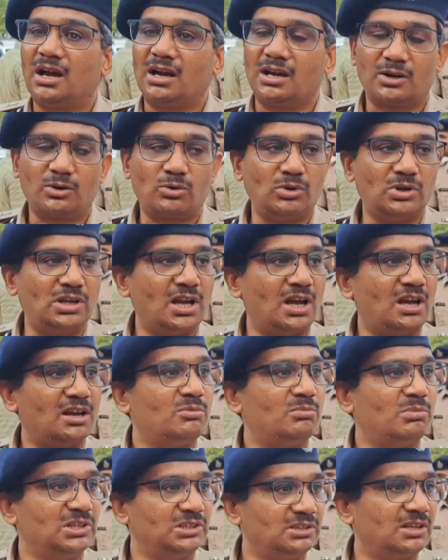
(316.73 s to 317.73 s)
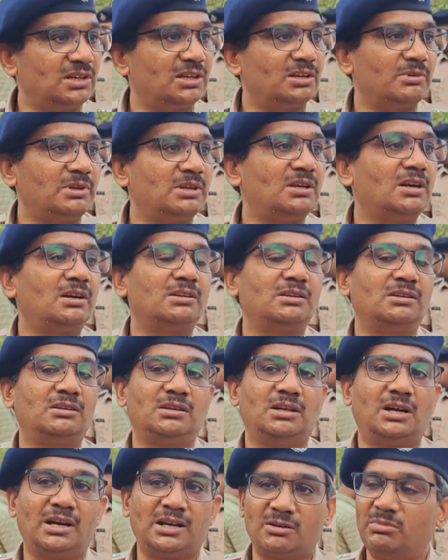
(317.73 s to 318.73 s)
अगर कोई आंख बंद कर भी
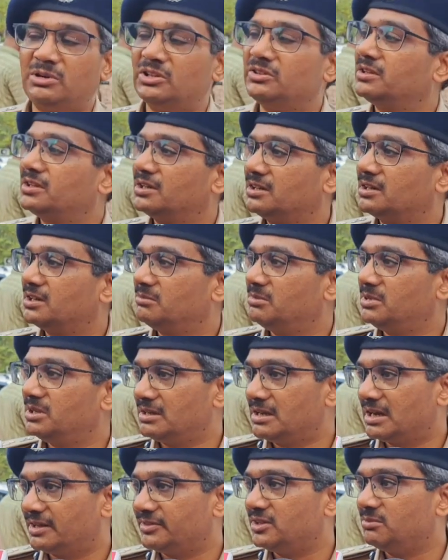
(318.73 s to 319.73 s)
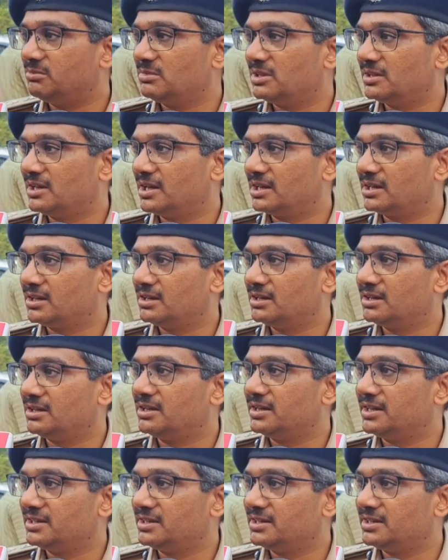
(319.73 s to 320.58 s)
आंख बंद करके भी गांधी मैदान के